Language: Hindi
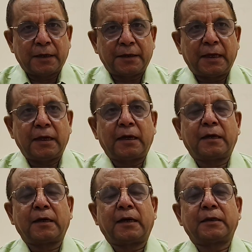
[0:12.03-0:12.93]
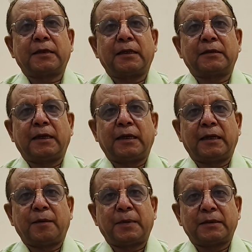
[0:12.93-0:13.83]
ये 18 साल से
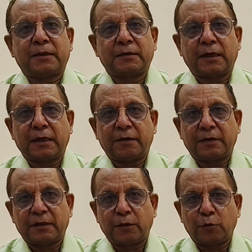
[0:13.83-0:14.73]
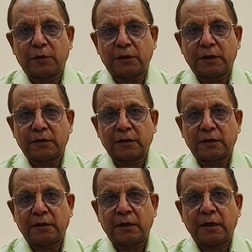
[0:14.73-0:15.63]
लेकर पैंसठ साल के व्यक्ति को दी जा
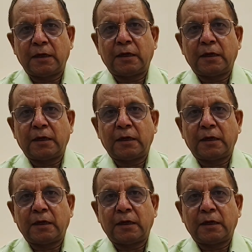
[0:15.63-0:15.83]
सकती है